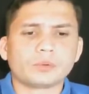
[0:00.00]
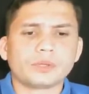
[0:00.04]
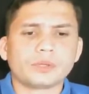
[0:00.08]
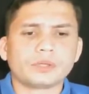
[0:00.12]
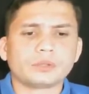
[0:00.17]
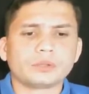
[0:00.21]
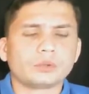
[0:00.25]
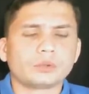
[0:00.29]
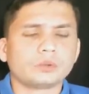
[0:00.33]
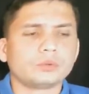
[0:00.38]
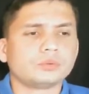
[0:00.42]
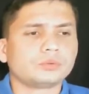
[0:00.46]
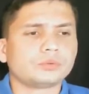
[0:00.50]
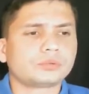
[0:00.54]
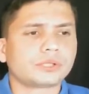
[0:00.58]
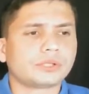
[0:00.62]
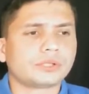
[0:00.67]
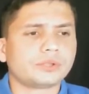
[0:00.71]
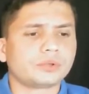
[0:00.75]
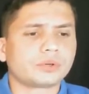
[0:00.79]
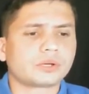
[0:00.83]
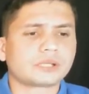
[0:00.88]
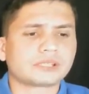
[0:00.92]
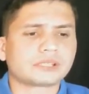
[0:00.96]
viendo un
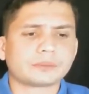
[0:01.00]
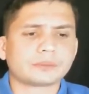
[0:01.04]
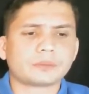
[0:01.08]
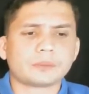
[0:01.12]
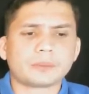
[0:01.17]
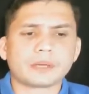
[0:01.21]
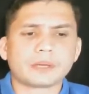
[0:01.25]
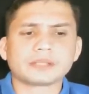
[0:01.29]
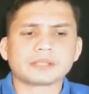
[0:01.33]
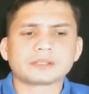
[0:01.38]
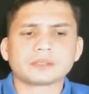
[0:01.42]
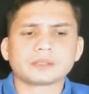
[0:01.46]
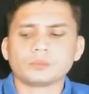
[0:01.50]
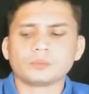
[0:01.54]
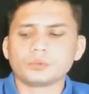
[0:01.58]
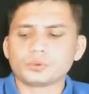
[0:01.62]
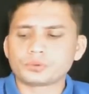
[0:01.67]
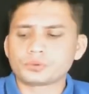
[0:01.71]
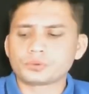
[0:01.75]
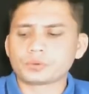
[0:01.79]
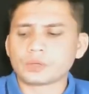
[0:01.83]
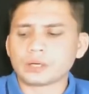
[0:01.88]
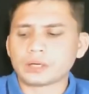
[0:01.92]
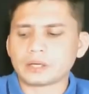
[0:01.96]
señor que se me parece mucho